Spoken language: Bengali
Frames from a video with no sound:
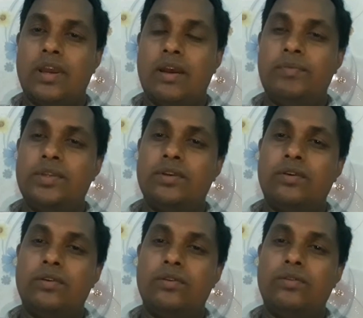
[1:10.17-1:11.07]
আপনি
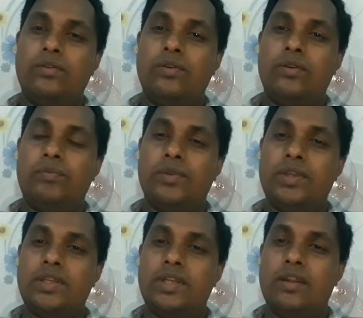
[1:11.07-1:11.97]
যখন নতুন কোনো
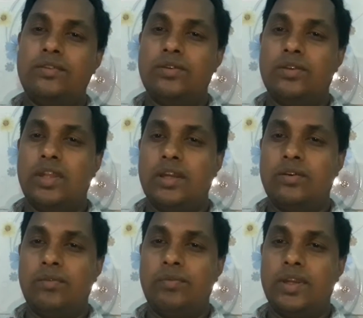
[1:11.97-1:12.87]
প্রতিষ্ঠানে যোগদান
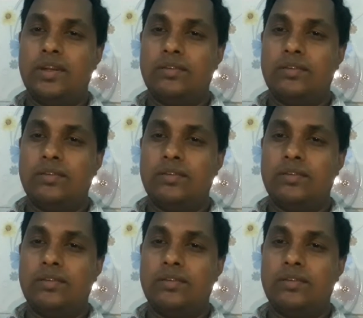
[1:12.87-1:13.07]
করবেন